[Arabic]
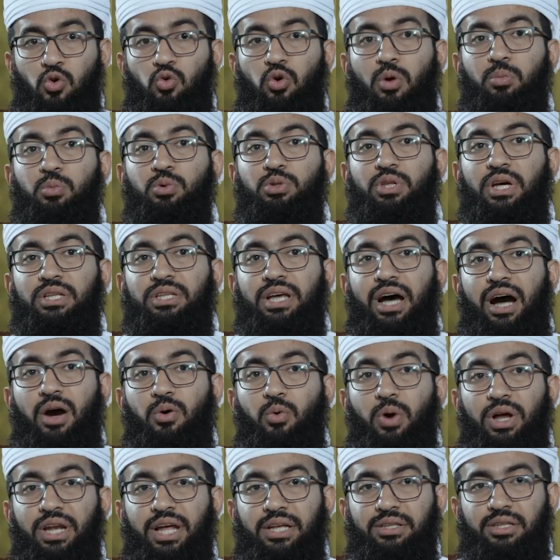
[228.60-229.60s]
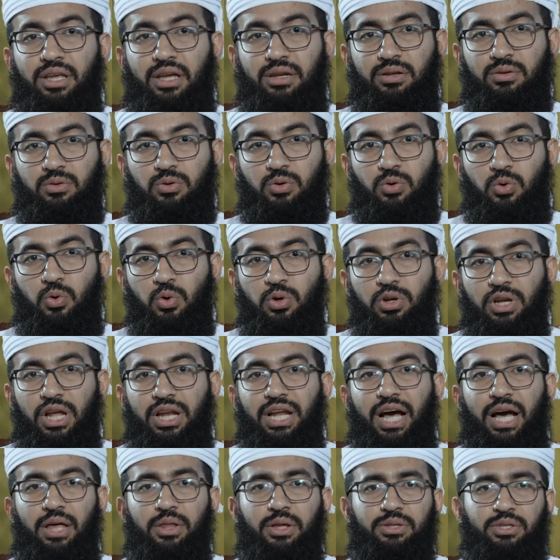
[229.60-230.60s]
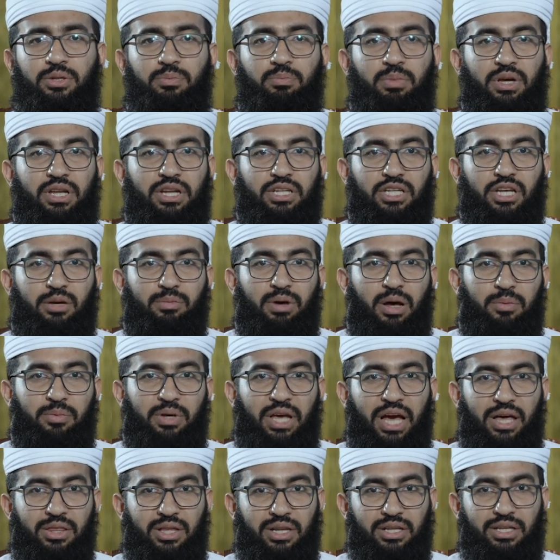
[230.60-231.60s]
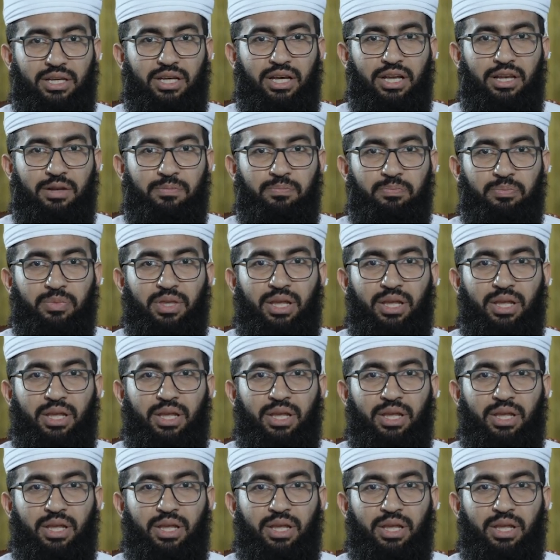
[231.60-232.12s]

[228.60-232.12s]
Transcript: ومتداولة كل لحظة بين شباب هذا الجيل